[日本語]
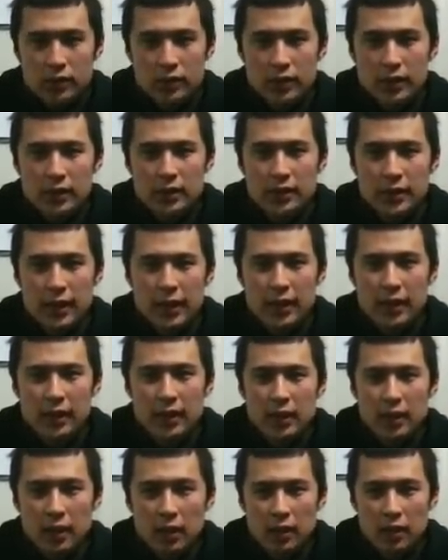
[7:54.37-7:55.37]
そしてですね
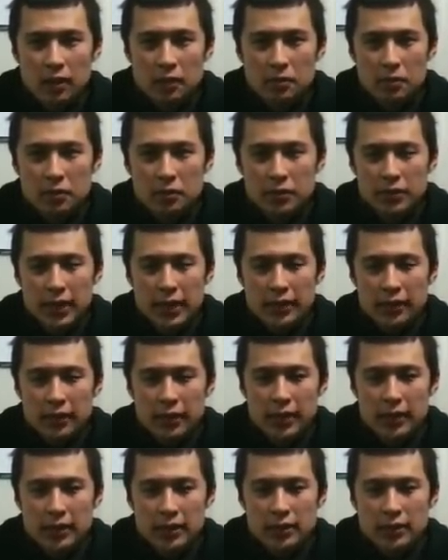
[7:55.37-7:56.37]
もう普段
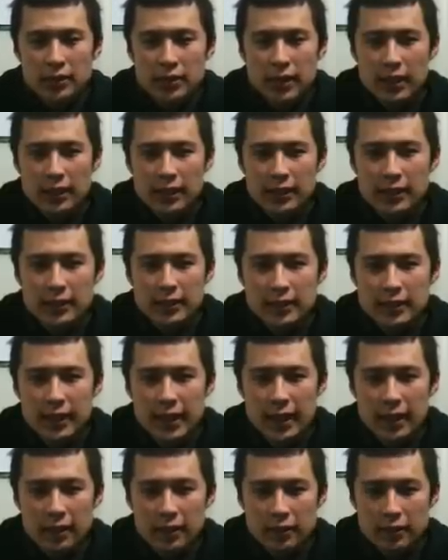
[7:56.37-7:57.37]
の練習からはです
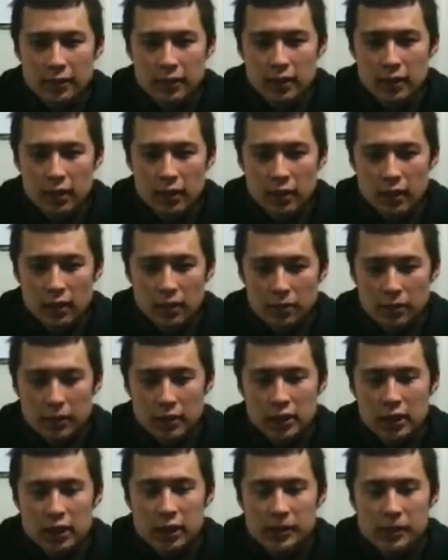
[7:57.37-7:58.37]
ね
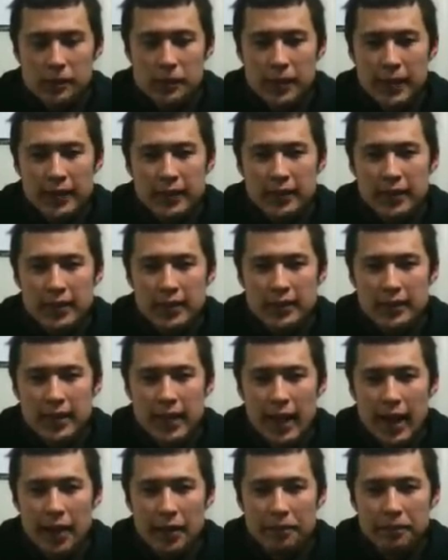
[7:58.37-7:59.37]
もうチームメイトでし
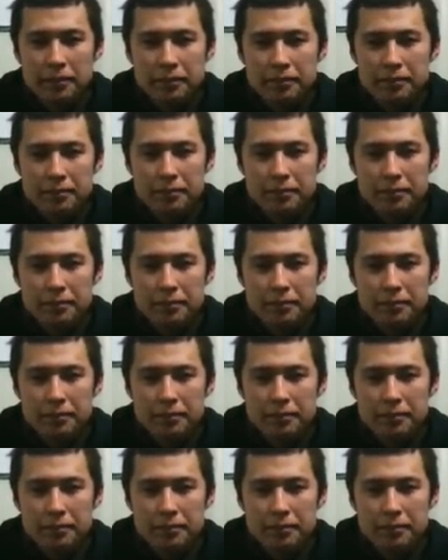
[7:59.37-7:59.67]
て